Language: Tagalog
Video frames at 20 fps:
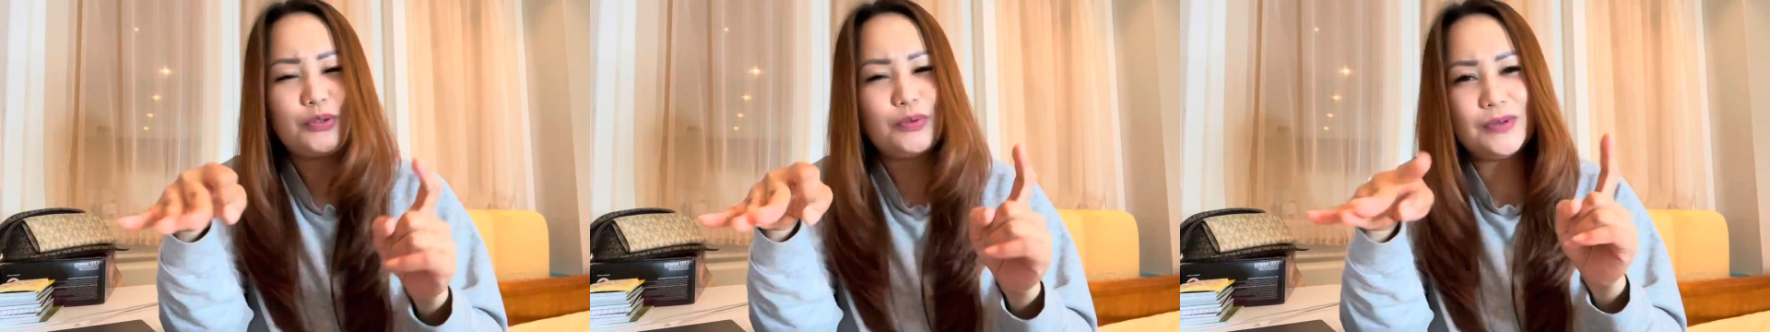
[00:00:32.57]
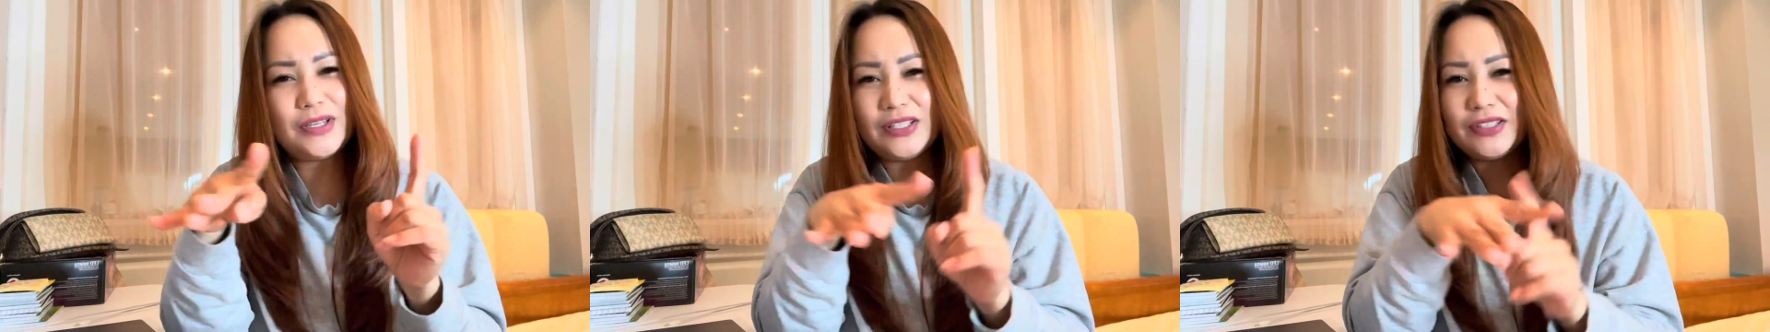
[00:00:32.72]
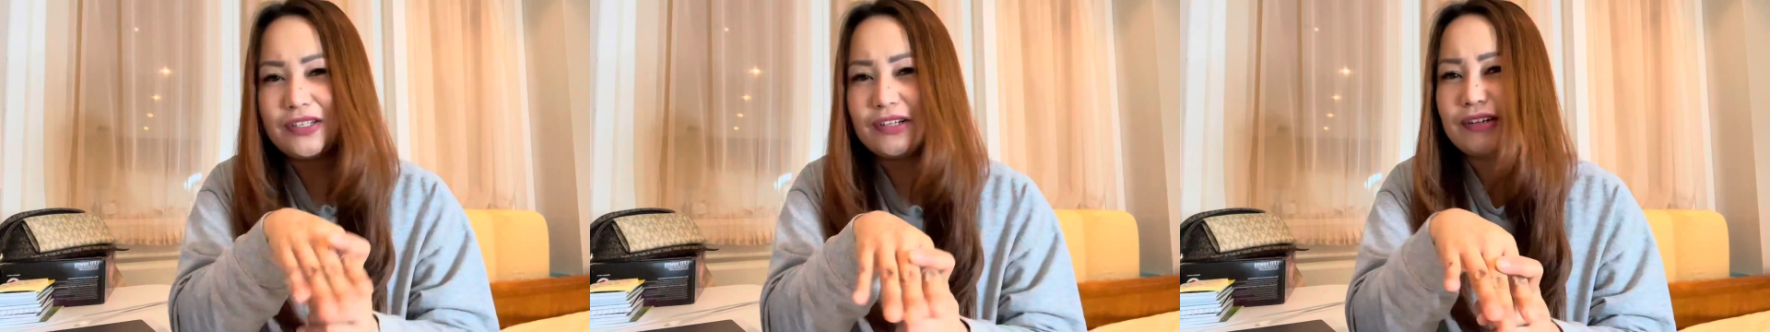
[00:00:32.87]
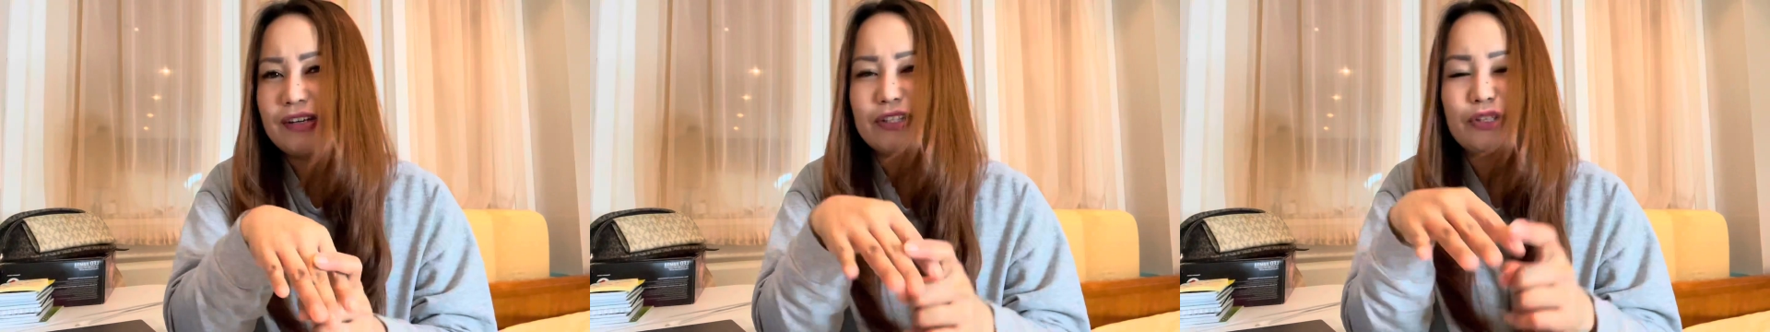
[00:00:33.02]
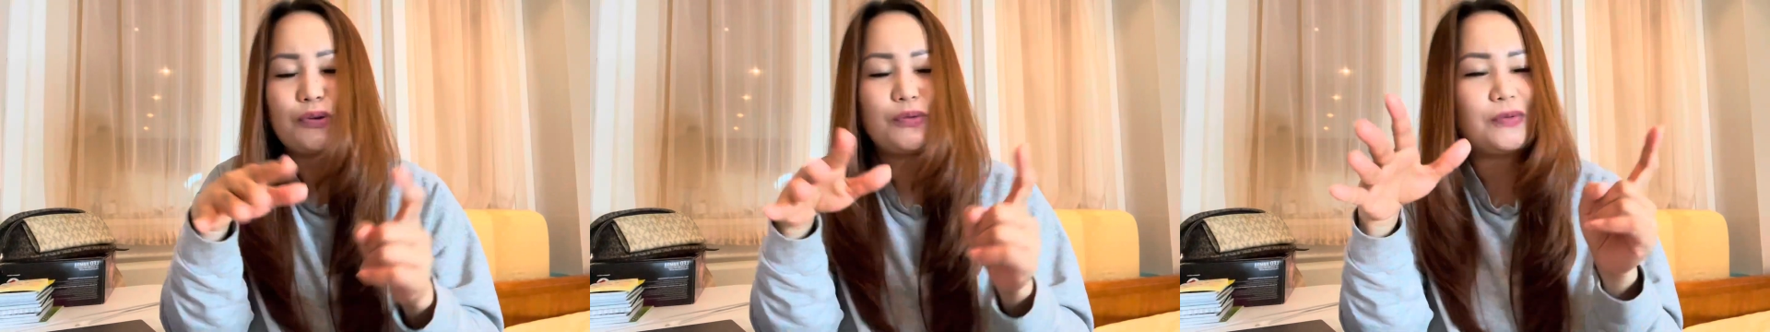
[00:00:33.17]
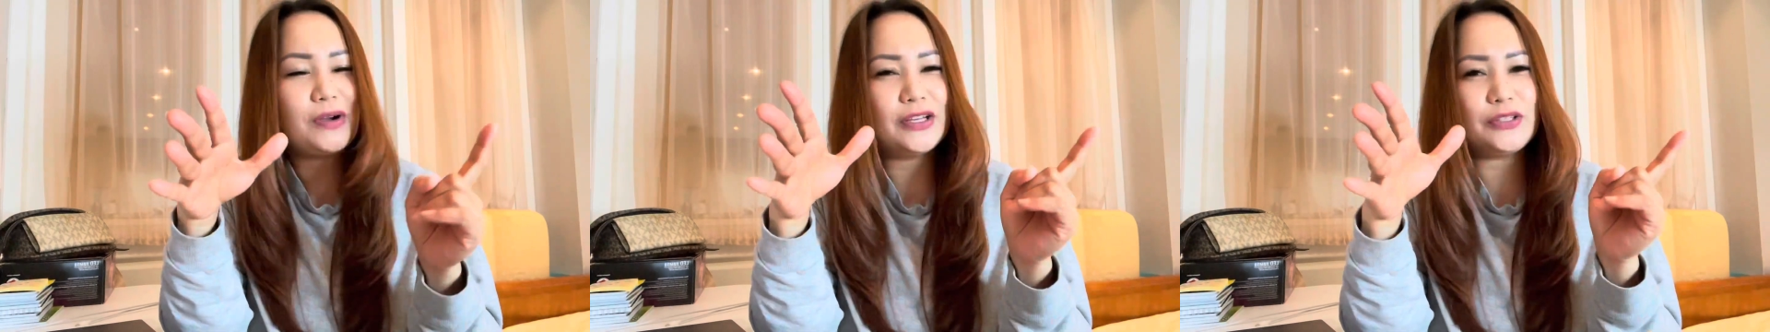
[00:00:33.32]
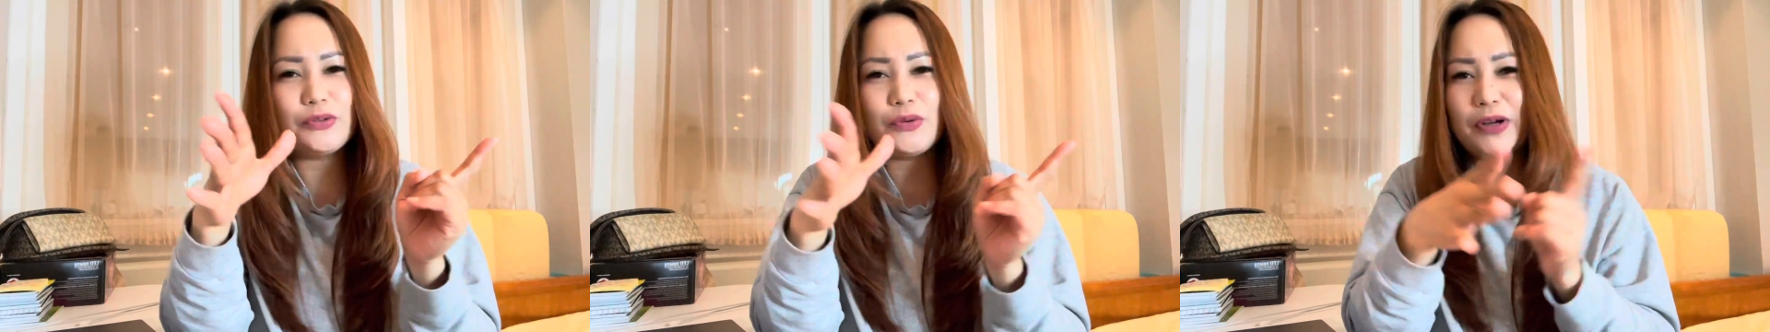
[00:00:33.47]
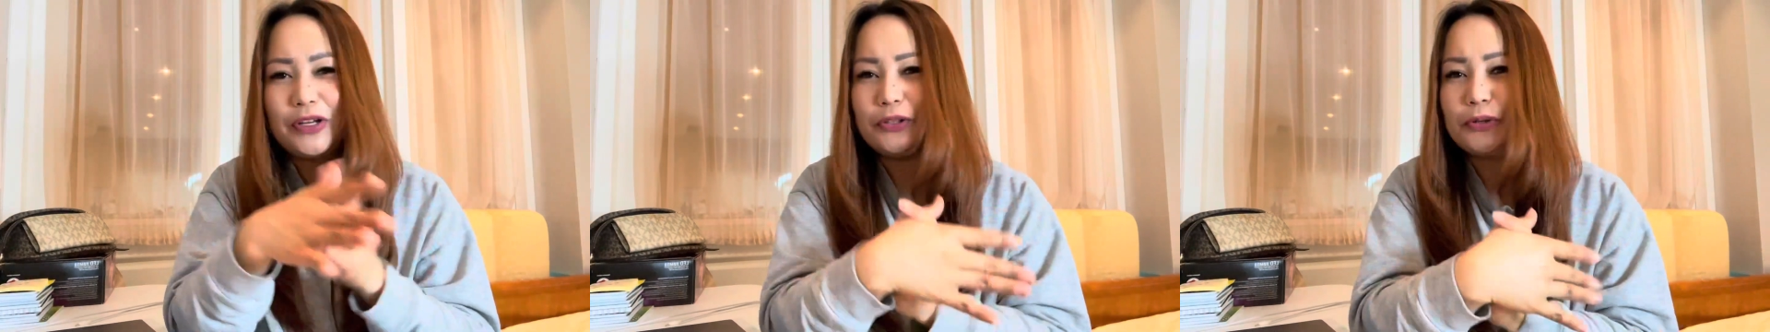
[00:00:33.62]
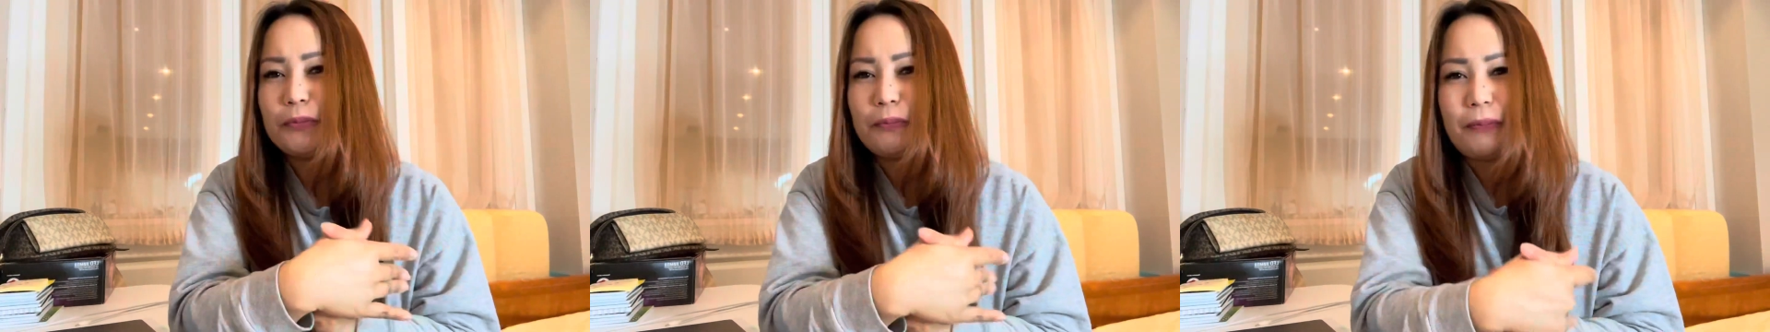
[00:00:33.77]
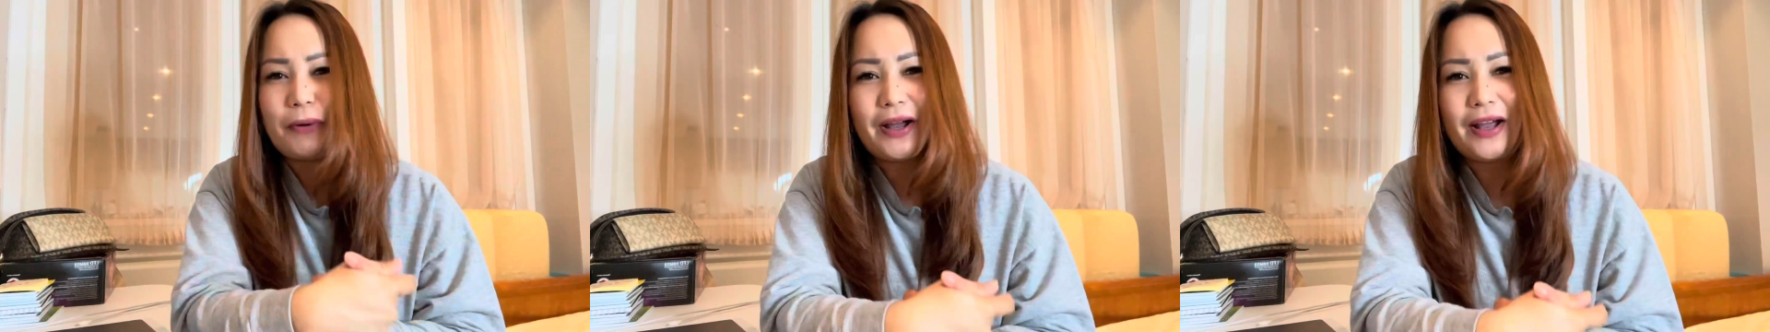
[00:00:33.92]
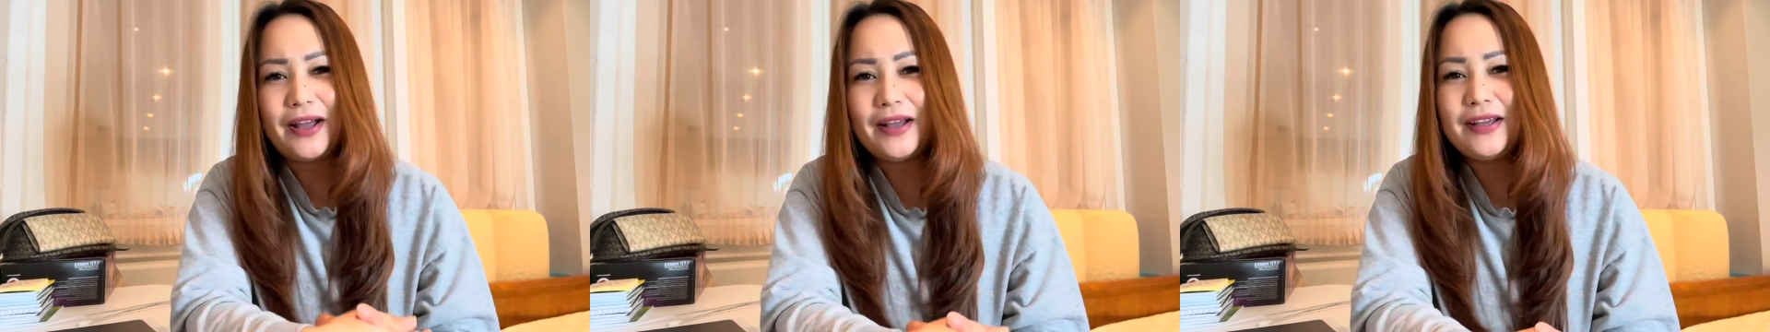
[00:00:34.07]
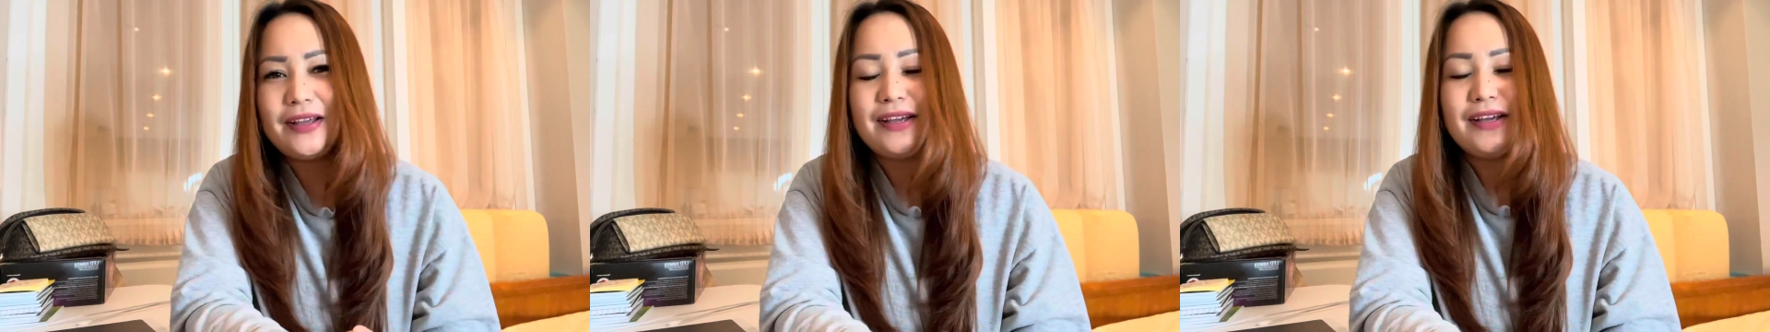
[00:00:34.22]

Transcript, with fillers: Twitter, at kung ano-ano pa.